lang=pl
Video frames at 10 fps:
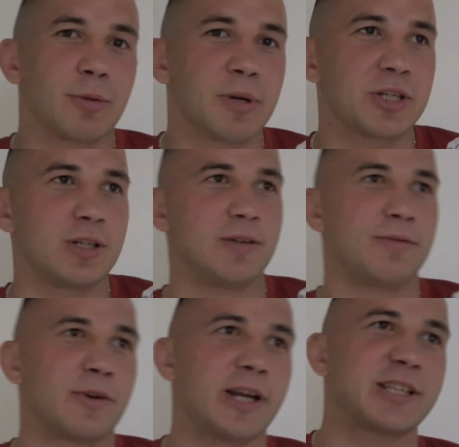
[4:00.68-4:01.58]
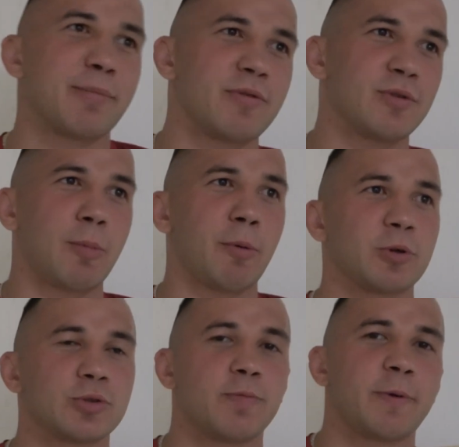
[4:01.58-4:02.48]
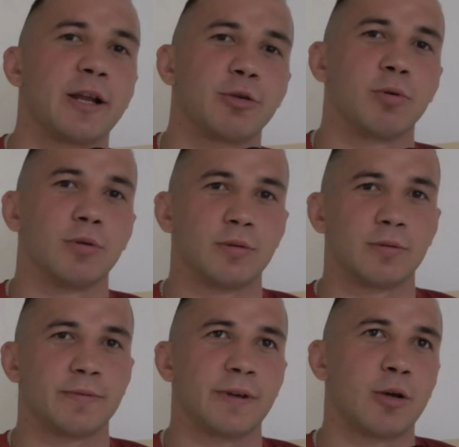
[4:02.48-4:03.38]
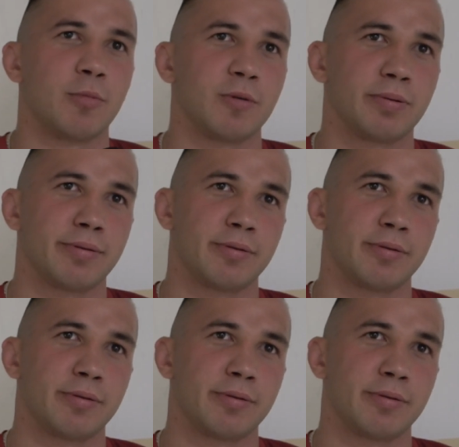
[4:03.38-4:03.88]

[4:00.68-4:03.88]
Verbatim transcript: zobaczyli, reszta by wyszła po prostu w praniu, bo wiadomo,